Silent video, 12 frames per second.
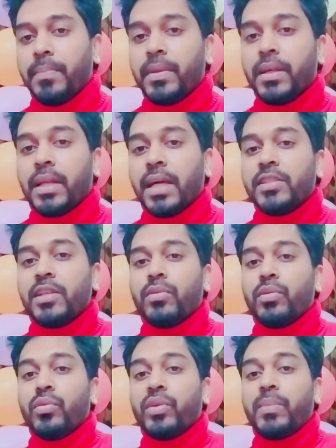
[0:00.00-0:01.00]
আপনার
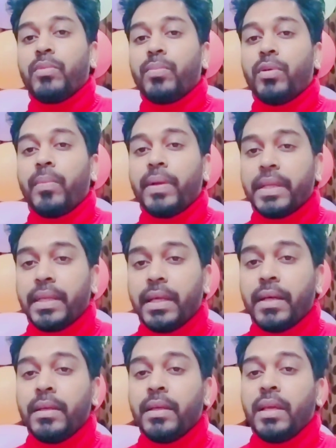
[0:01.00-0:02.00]
আঁচিলগুলো রিমুভ হবে কি
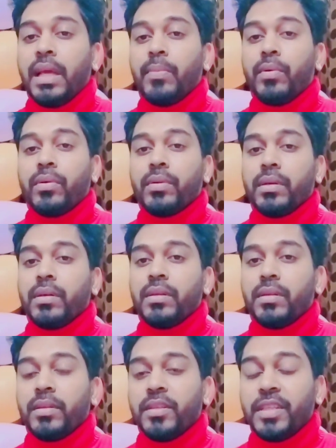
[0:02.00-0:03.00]
না এবং
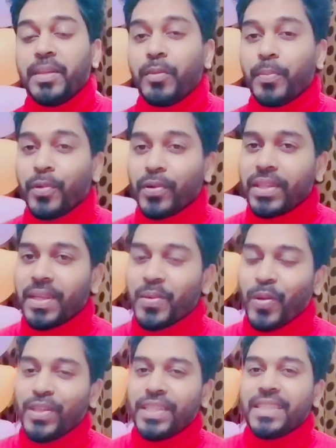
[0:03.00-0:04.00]
রিমুভ করতে
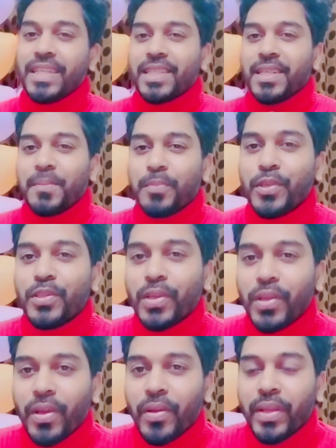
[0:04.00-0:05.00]
কয়টি সেশনের প্রয়োজন
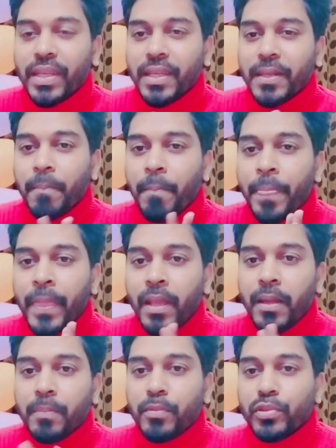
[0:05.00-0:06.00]
হয় অনেকের
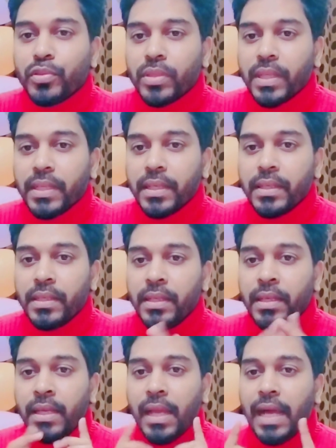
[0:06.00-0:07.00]
প্রশ্ন থাকে
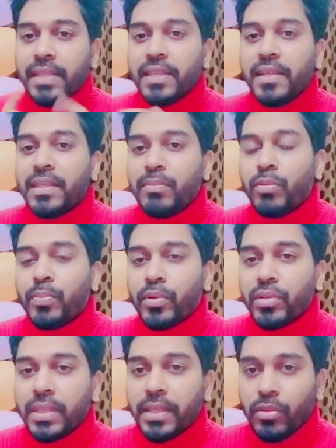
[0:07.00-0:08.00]
আঁচিল রিমুভ
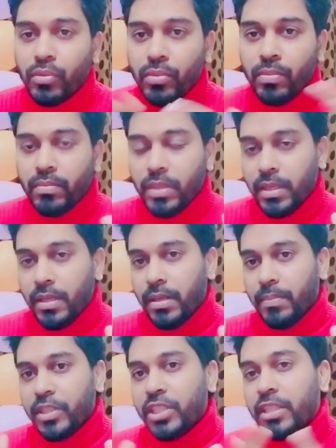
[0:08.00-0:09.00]
করতে কিন্তু
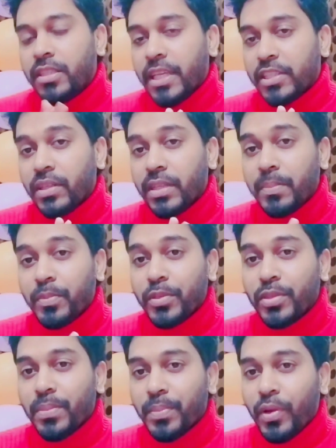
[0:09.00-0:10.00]
বেশি সেশনের
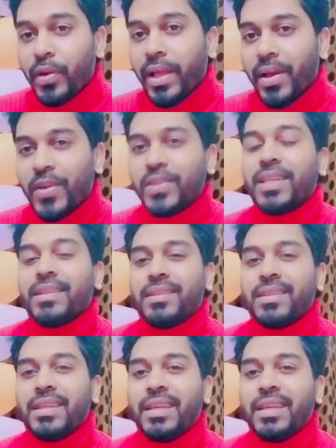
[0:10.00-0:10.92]
প্রয়োজন পড়ে না অর্থাৎ